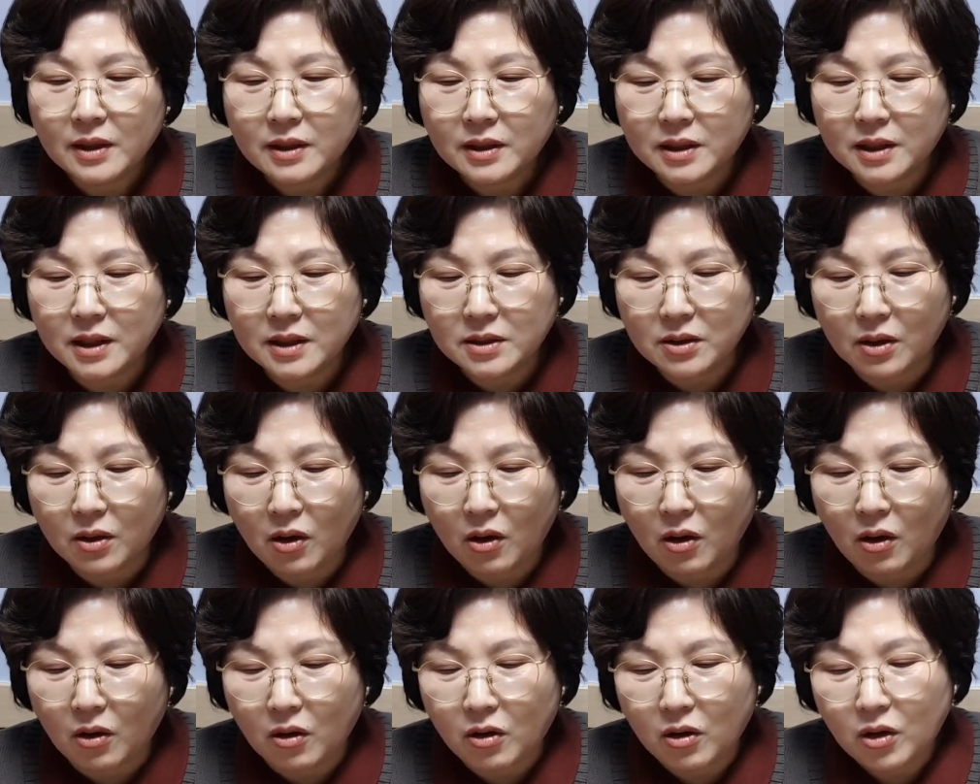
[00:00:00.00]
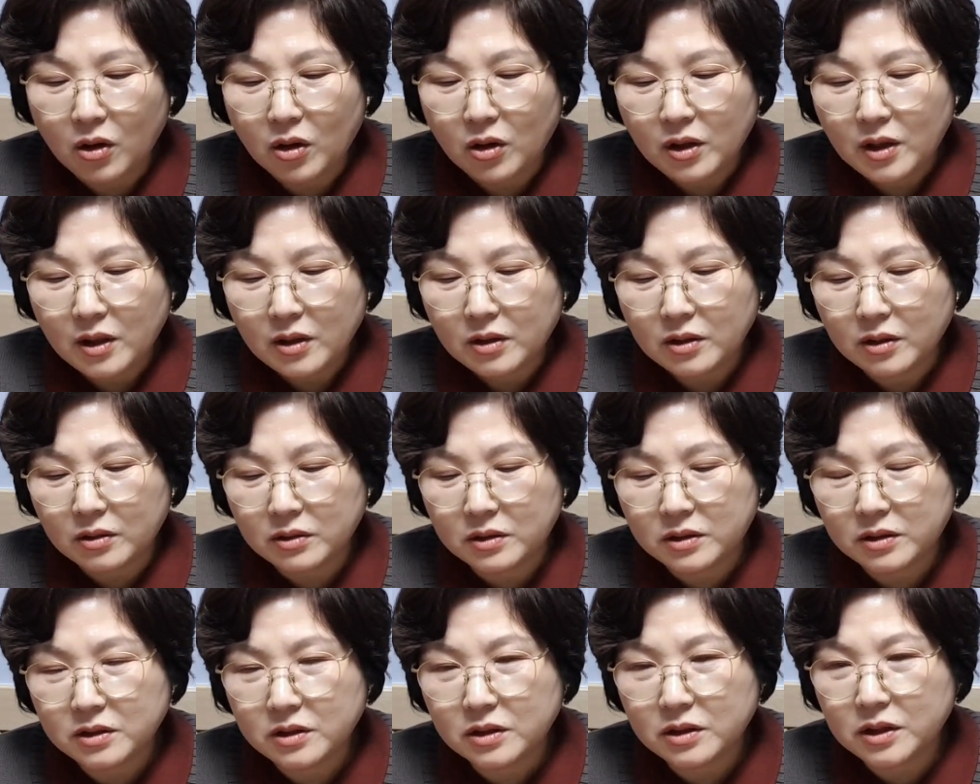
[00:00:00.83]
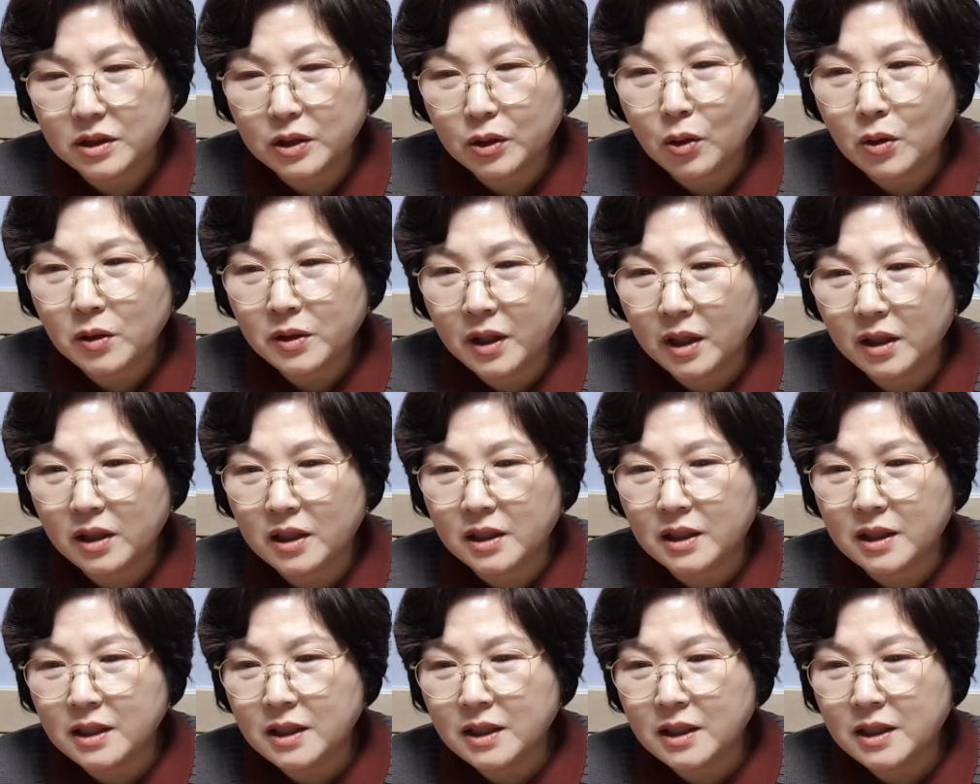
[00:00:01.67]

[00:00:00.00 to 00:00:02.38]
그래서 그 이럴 때는